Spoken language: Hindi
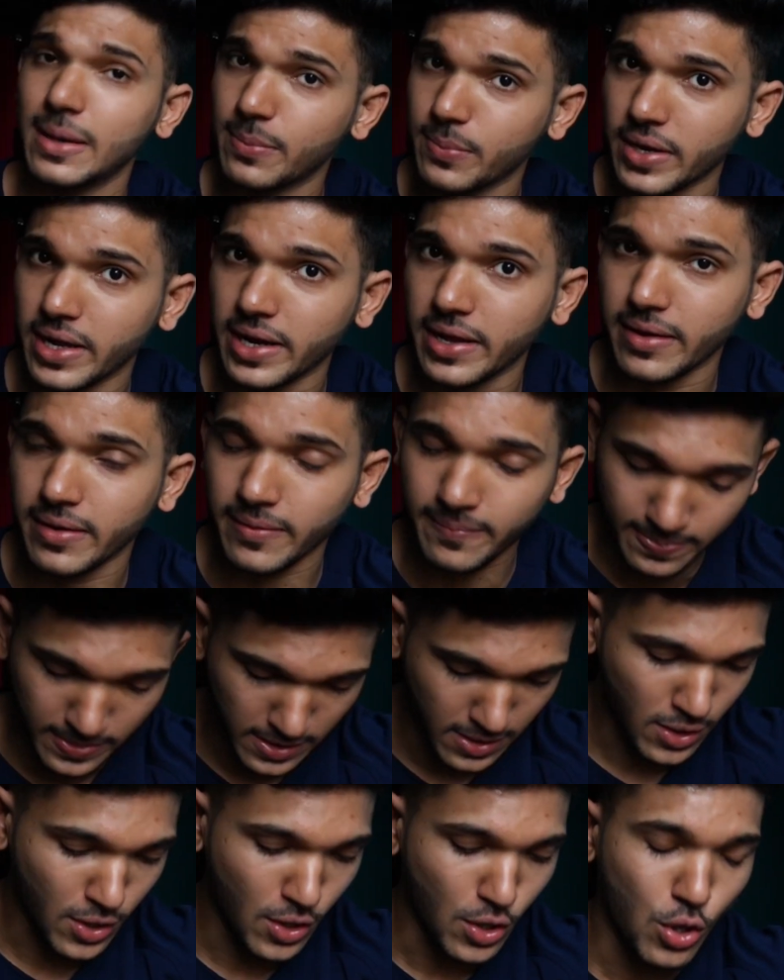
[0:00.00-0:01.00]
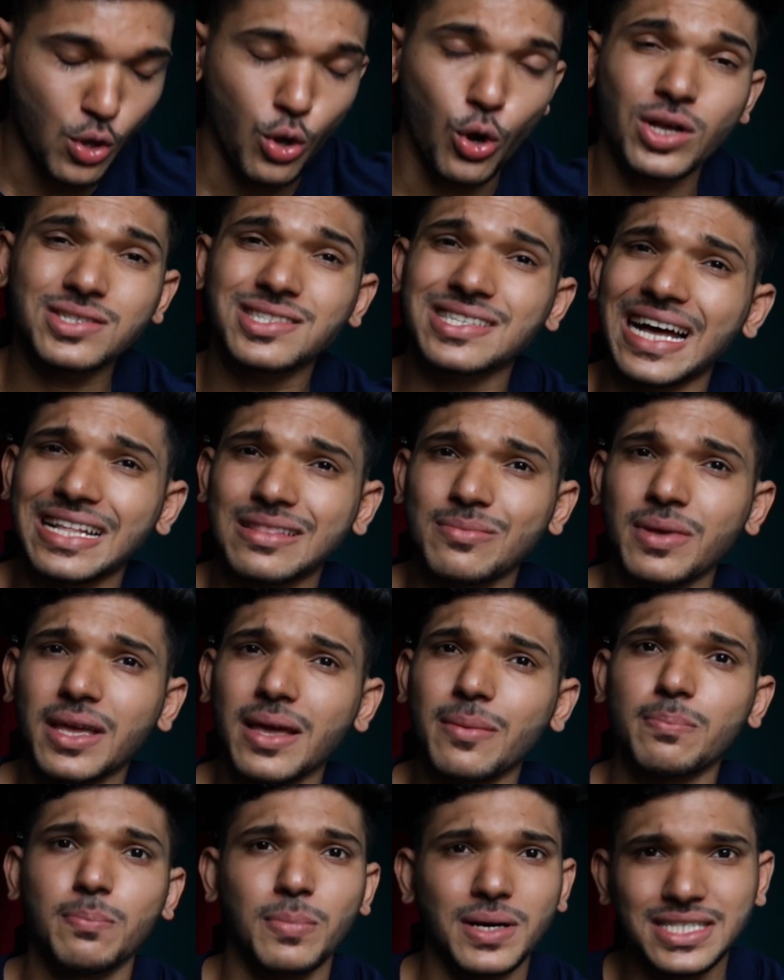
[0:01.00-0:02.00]
हेल्प करेगा और साथ
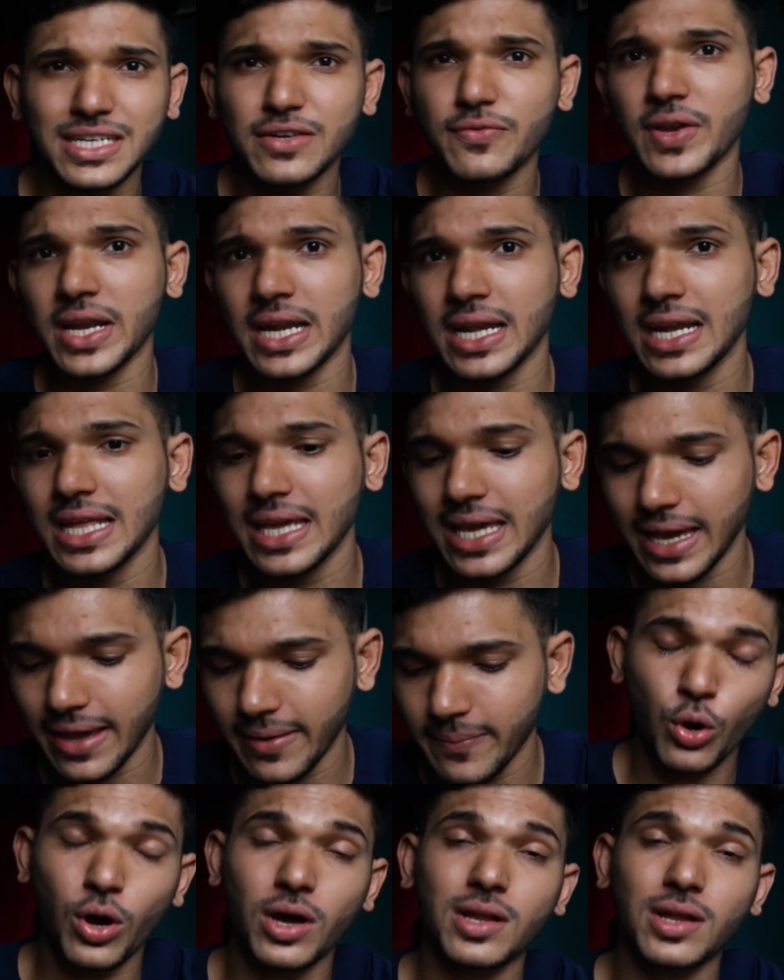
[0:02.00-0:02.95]
में बजट फ्रेंडली है